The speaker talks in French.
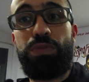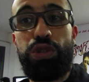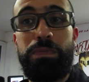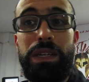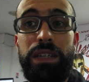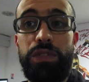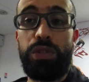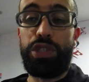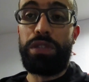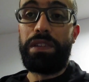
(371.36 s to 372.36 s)
je ne mange pas,
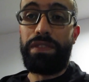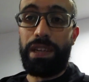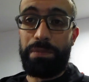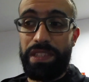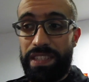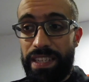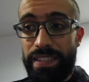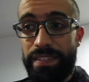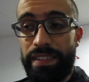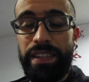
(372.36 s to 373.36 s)
donc j'y vais faire une petite
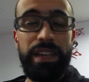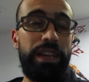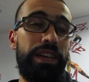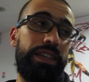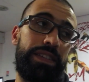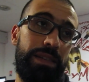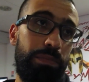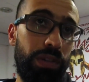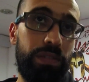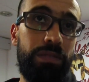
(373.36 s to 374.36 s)
sieste. C'est
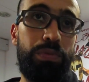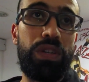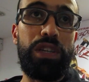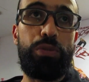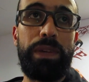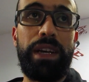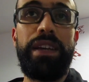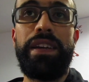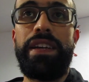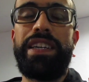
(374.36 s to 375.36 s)
important pour
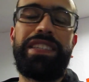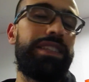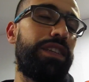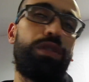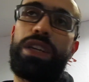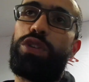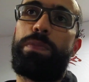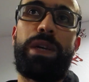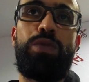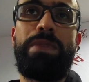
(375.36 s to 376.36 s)
récupérer. J'essaie de
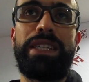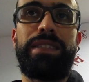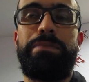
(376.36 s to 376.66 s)
récupérer au max.